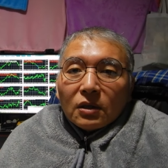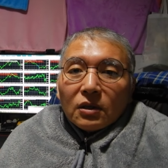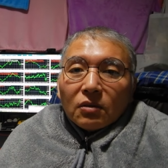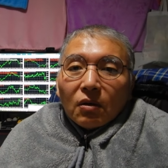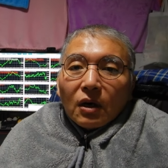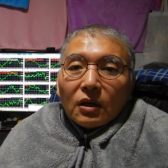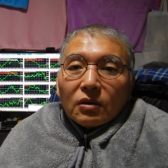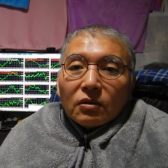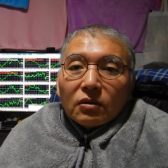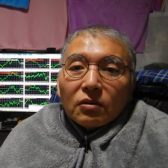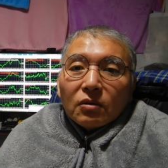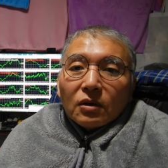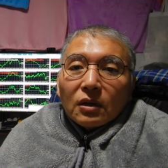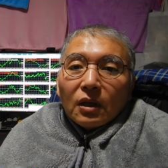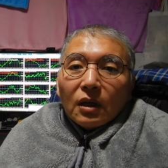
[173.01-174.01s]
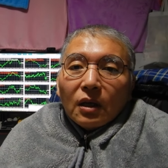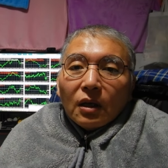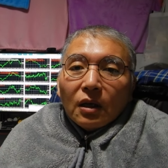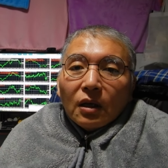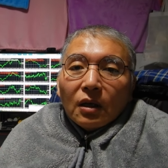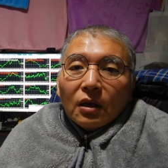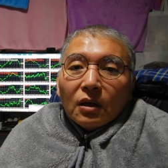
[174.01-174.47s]
知能が低いのにね。
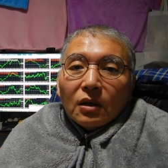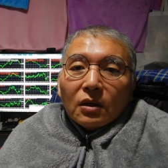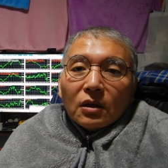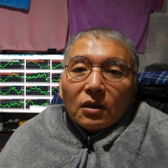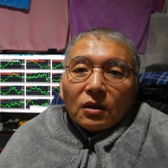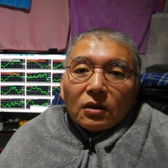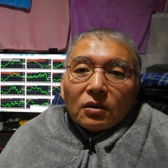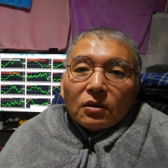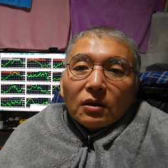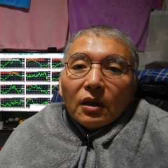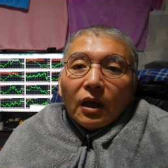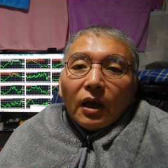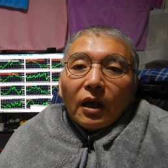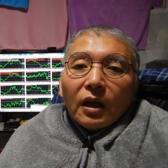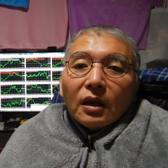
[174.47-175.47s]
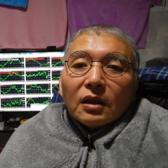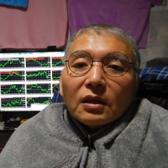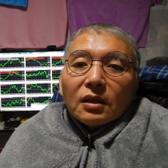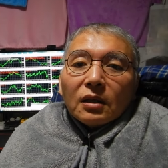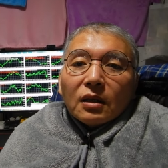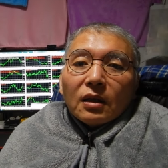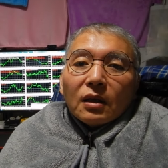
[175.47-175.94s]
それで、
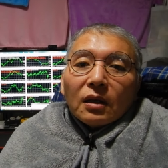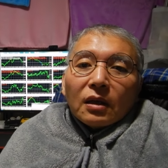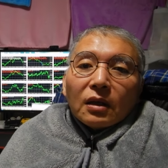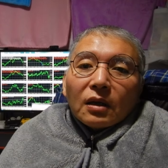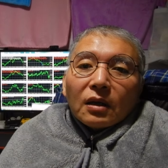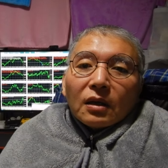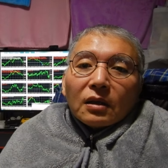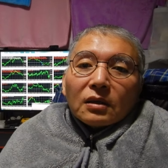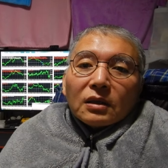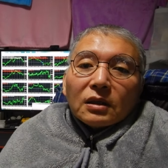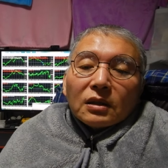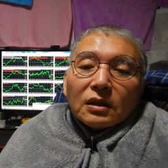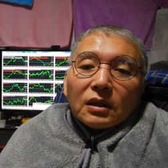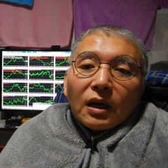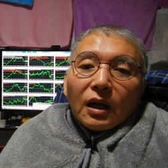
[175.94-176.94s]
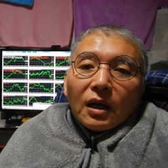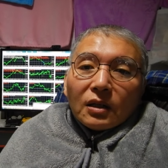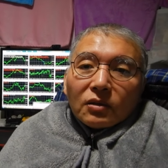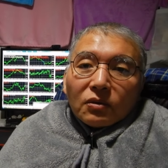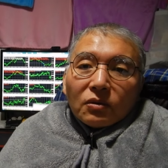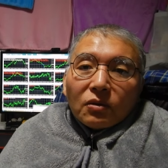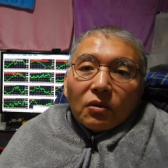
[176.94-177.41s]

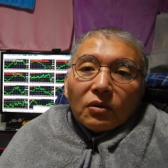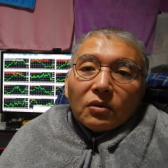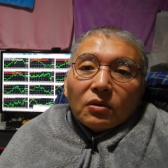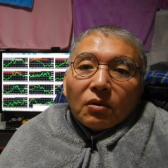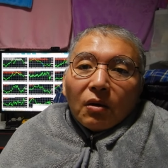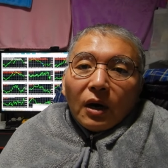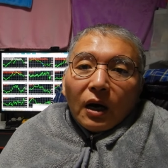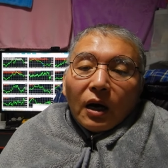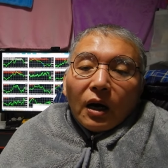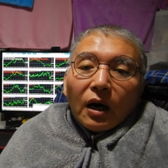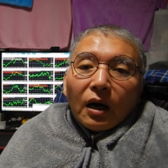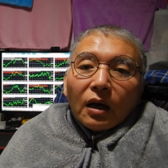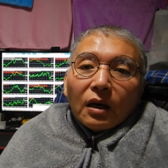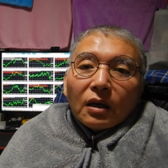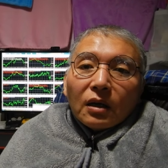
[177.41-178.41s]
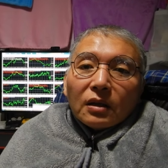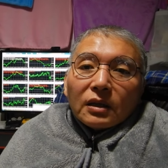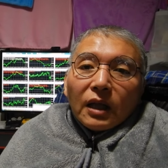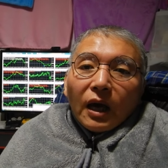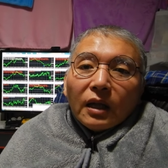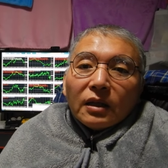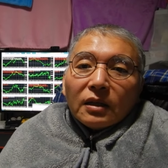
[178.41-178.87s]
力強いのは、
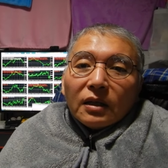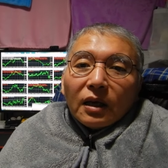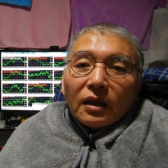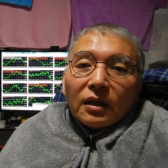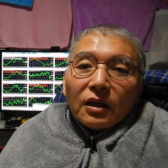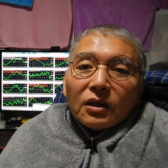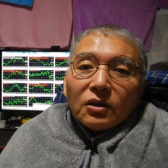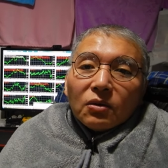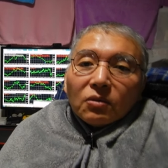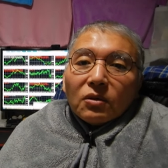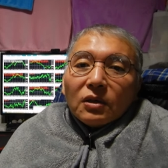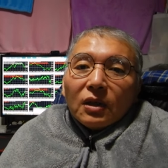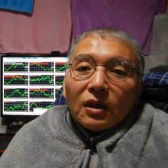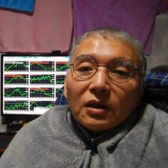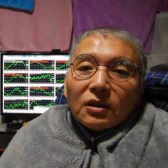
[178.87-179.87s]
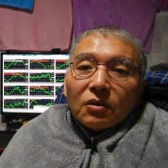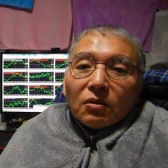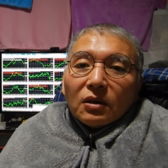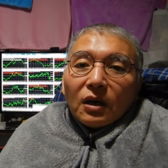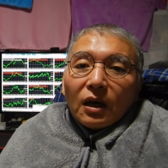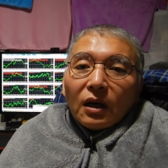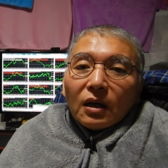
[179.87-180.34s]
団体で一人に一
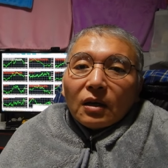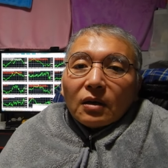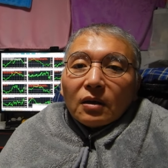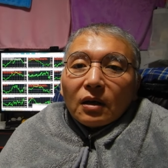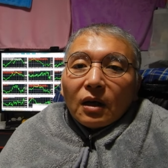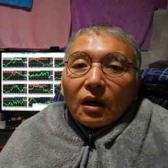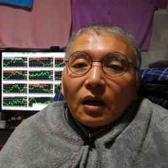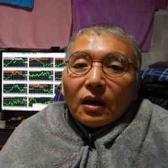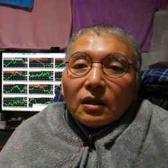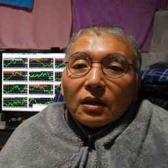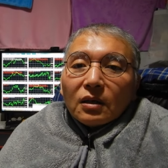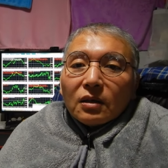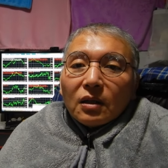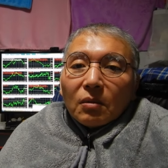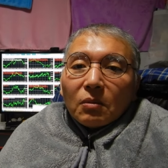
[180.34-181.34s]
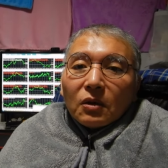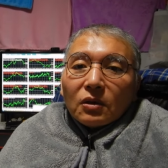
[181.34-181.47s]
人がかかってきて